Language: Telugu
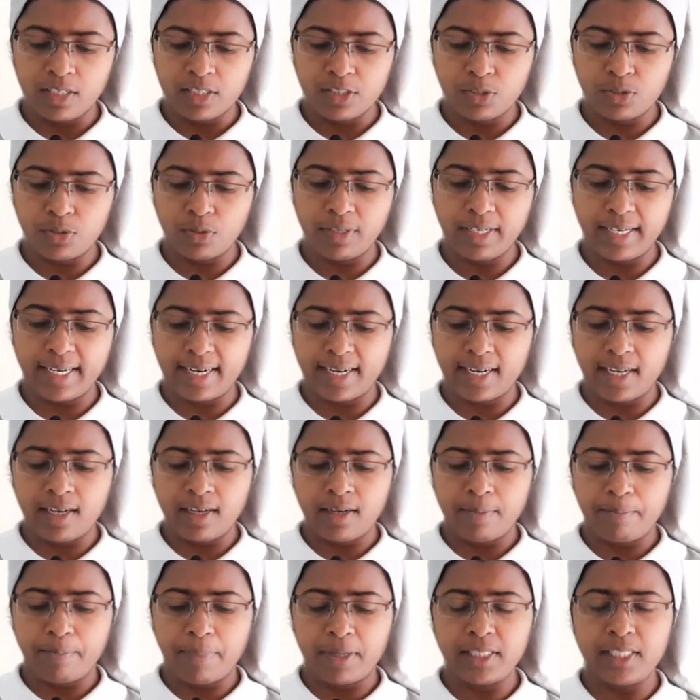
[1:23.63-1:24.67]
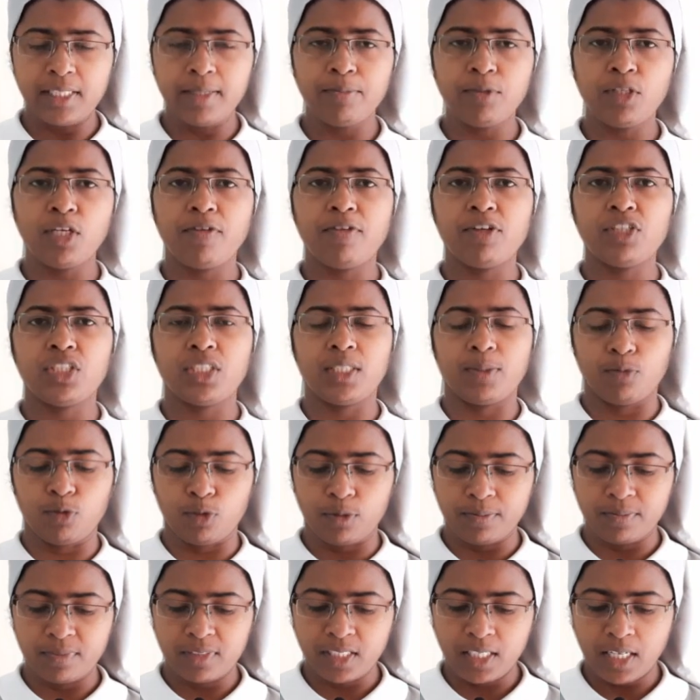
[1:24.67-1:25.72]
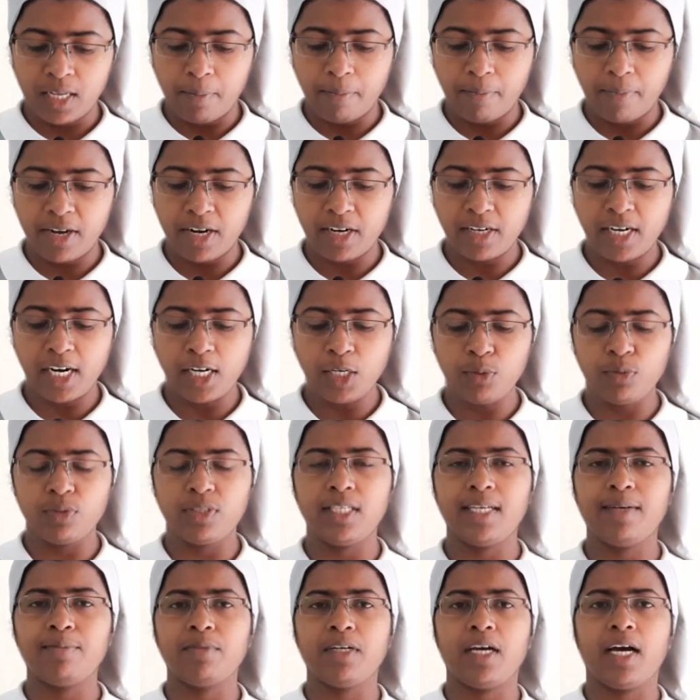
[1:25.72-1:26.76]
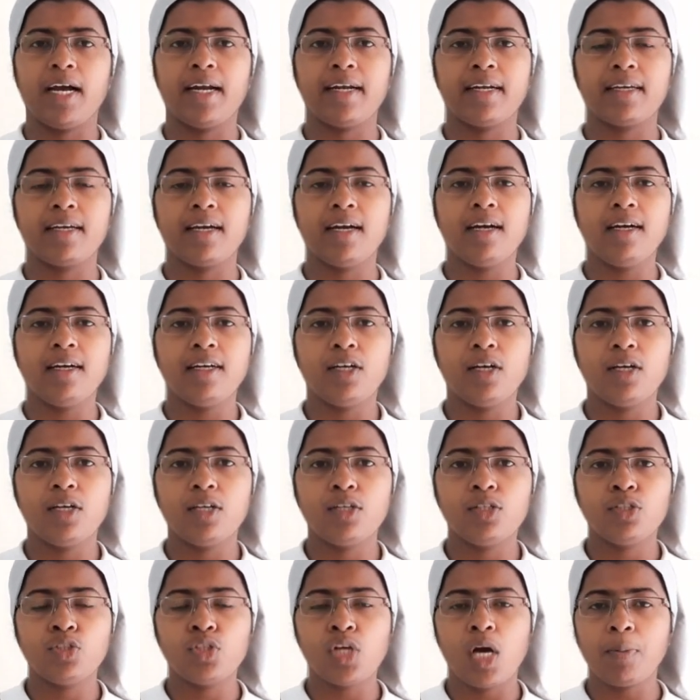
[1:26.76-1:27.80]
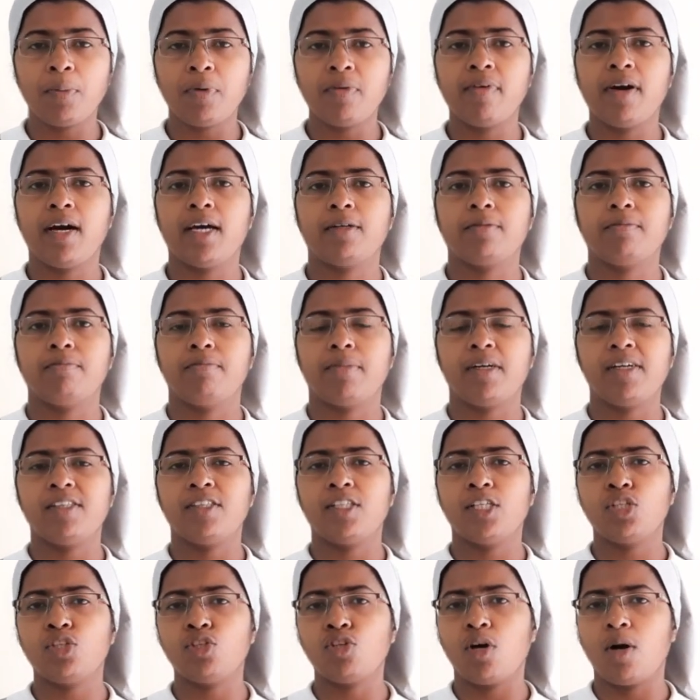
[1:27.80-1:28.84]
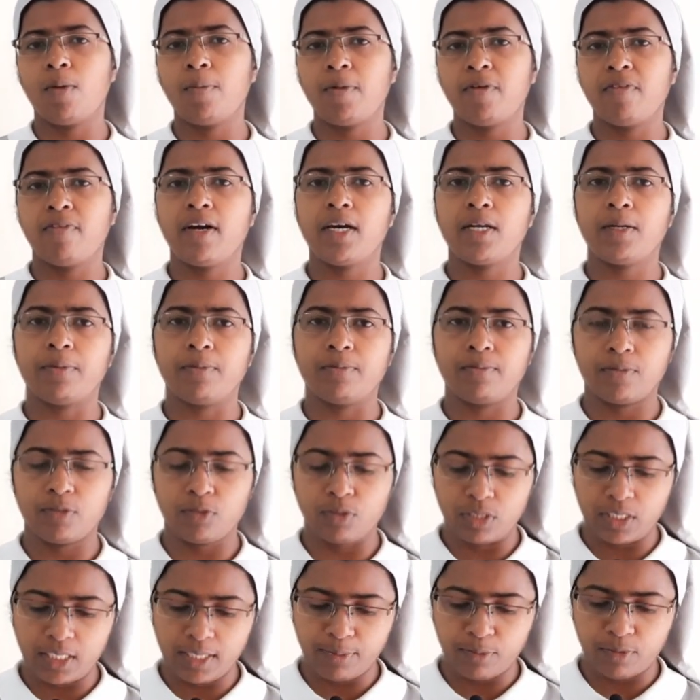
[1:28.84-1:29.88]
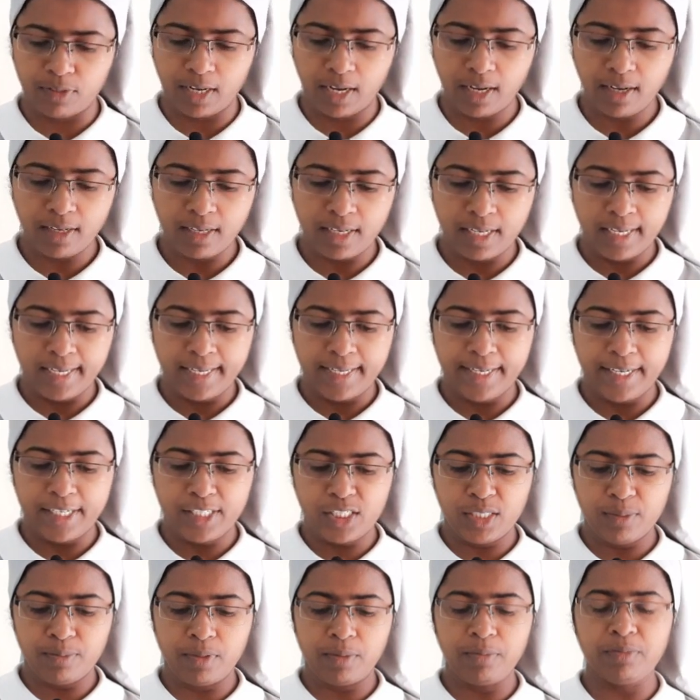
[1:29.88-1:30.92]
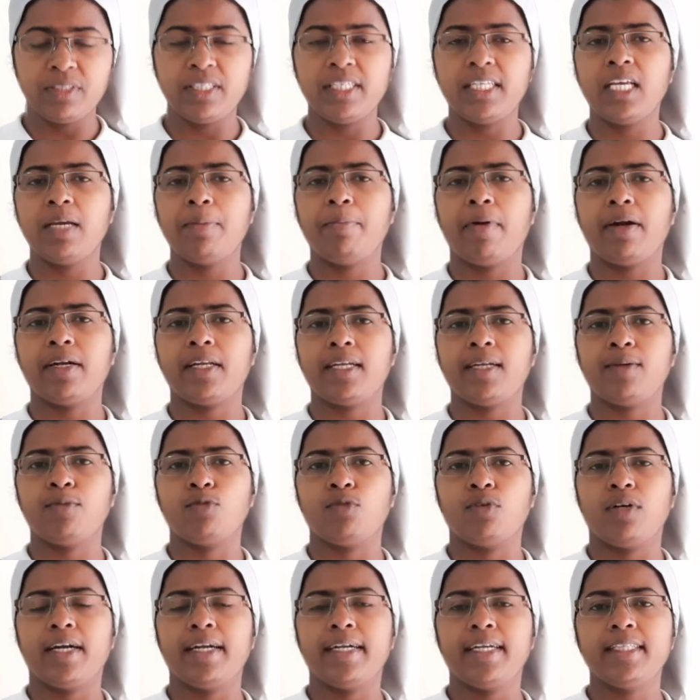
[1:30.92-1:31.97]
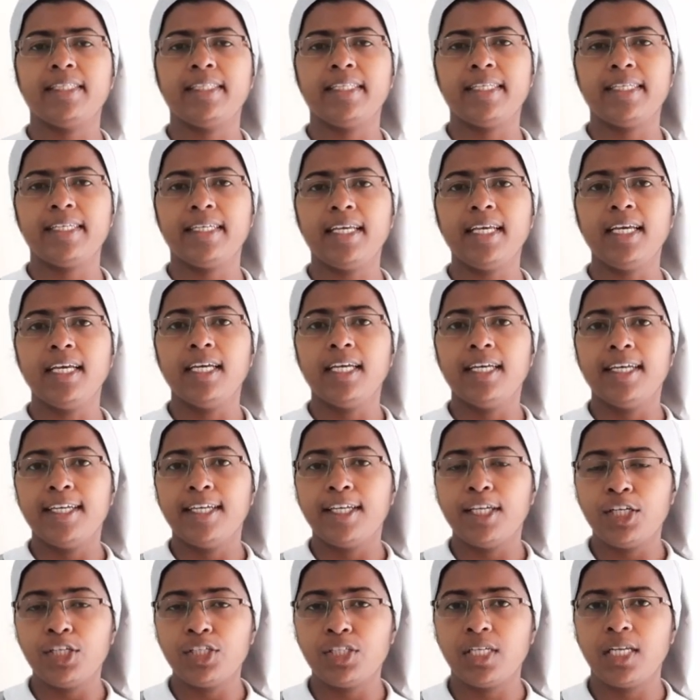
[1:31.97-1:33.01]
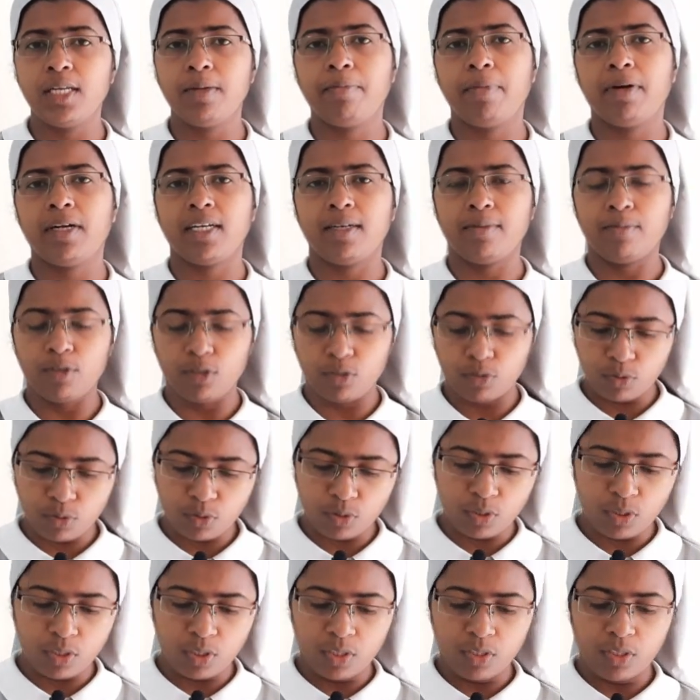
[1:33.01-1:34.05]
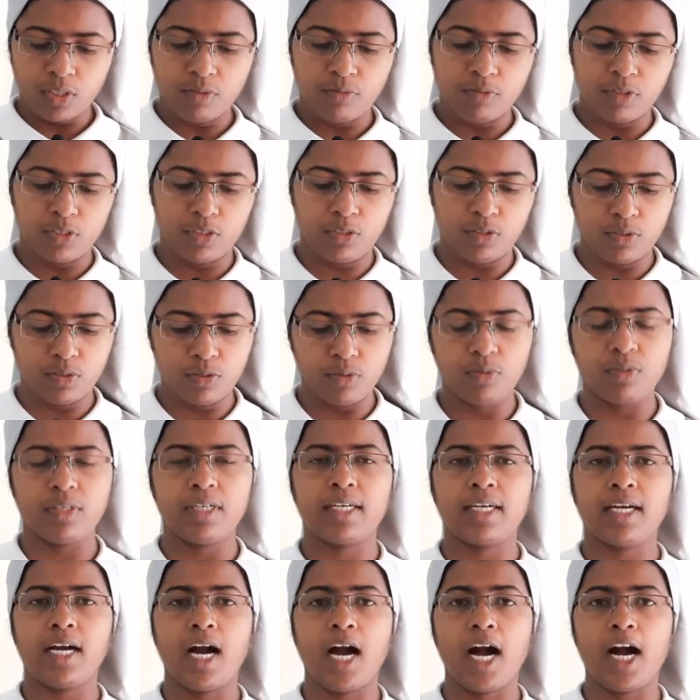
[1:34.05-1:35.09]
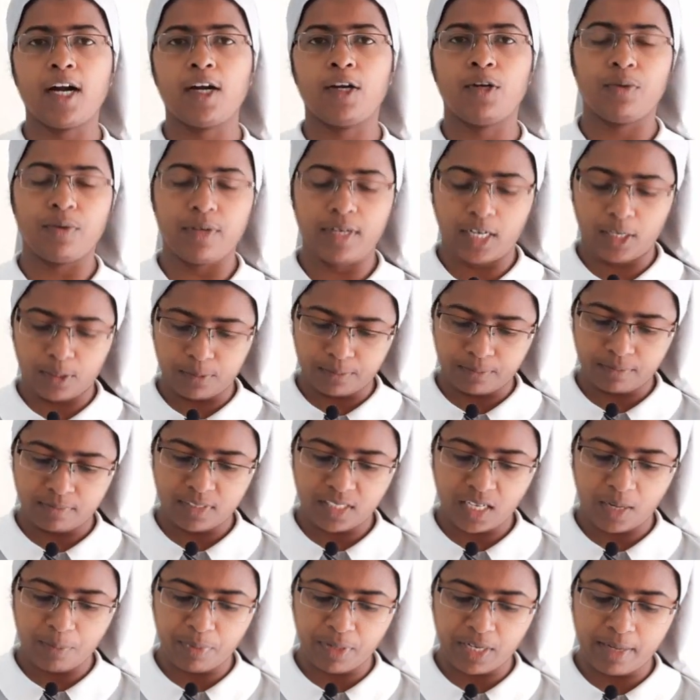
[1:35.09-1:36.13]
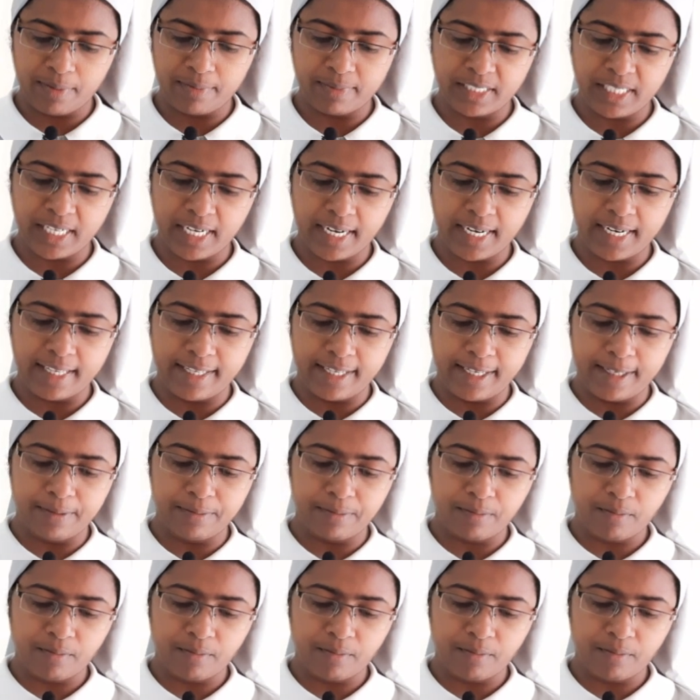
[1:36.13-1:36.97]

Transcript: సో ఇక్కడ పద్దెనిమిదవ వచనము మరునాటి ఉదయం అనగా సోమవారం పవిత్ర సోమవారం ఉదయమున ఎస్సీ ప్రభు తిరిగి పట్టణము అంటే తిరిగి ఎరుస్లేం పట్టణముకు వస్తుండగా ఆకులు కొనేను అప్పుడు ఏం జరిగినది